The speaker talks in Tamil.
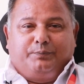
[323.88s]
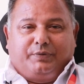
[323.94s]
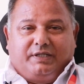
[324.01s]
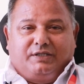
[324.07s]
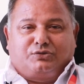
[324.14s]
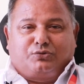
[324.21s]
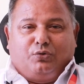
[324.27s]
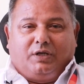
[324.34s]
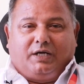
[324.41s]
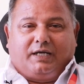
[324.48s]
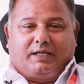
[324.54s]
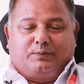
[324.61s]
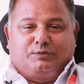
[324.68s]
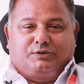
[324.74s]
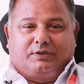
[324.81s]
ப்ரீ ஸ்கூல்
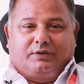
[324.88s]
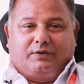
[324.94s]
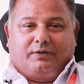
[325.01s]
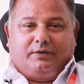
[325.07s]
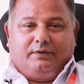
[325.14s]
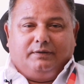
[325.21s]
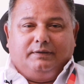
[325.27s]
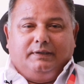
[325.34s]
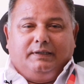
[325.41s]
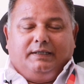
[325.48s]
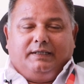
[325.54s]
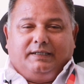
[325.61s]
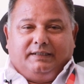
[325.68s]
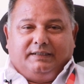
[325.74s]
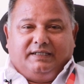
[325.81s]
ஆரம்பிச்சிருக்கிறோம்
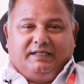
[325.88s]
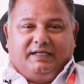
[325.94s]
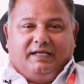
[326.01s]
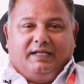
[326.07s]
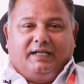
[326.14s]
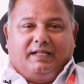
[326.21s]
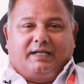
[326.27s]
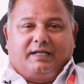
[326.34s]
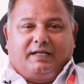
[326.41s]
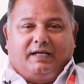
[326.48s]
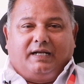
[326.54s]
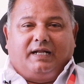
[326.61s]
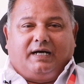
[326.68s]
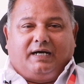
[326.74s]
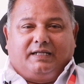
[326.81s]
இது நீங்கள் எல்லோரும்
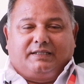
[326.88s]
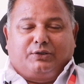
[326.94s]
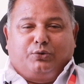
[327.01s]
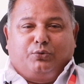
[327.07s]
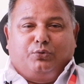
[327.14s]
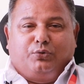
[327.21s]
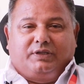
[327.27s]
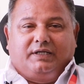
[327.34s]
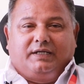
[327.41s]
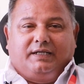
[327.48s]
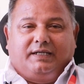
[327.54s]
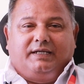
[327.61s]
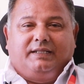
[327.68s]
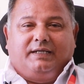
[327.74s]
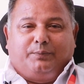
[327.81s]
நல்ல ஆதரவு
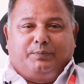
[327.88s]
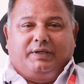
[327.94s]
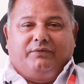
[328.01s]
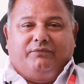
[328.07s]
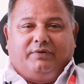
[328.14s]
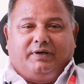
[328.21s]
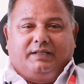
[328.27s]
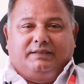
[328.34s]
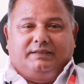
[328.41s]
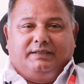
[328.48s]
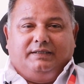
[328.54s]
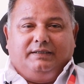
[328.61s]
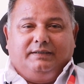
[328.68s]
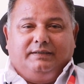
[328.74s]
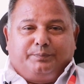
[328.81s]
கொடுத்தீங்கன்னா இது அப்படியே
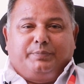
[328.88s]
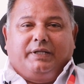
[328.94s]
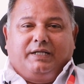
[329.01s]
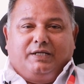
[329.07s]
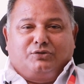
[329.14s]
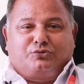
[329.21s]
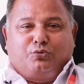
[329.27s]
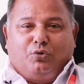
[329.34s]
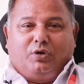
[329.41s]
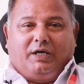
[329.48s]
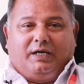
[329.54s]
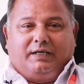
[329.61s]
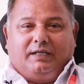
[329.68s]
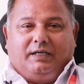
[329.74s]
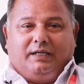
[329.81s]
வளர்ந்து பெரிய
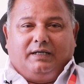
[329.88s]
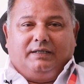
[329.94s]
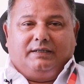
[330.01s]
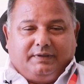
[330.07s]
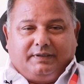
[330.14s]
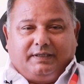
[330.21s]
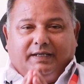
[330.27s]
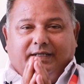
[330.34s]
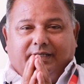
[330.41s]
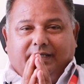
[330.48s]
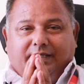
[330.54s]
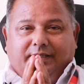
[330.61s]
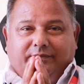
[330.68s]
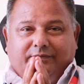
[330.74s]
ஸ்கூலாகலாம் நன்றி